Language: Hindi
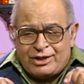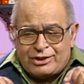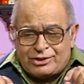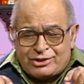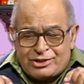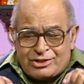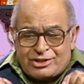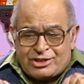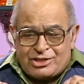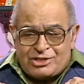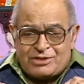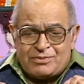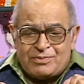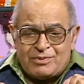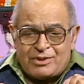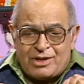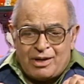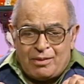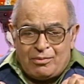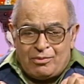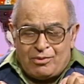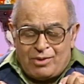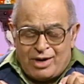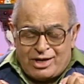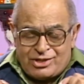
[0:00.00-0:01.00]
जिस किस्म
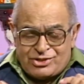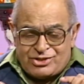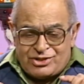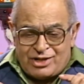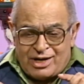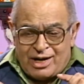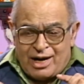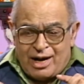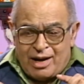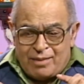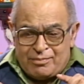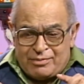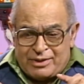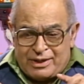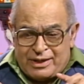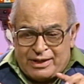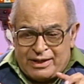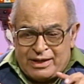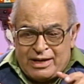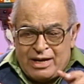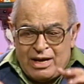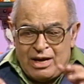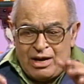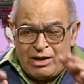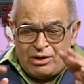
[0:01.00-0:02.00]
का मुआरा
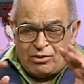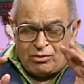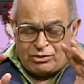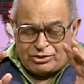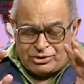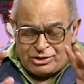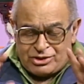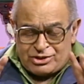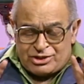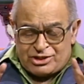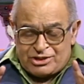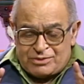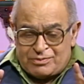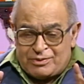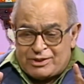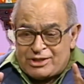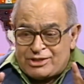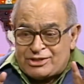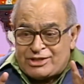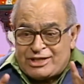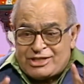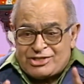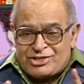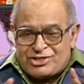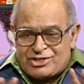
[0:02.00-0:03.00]
हमने और जिस किस्म के
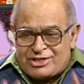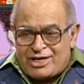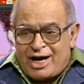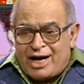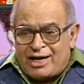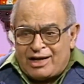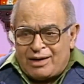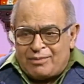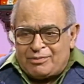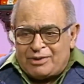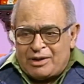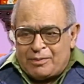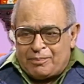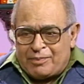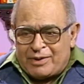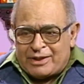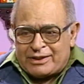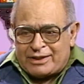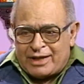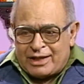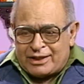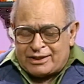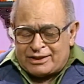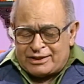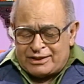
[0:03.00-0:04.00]
संस्कार हमने
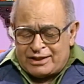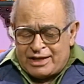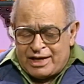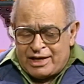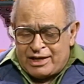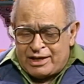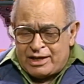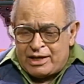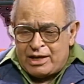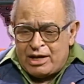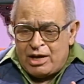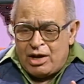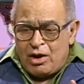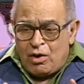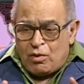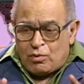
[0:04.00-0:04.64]
पैदा किए हैं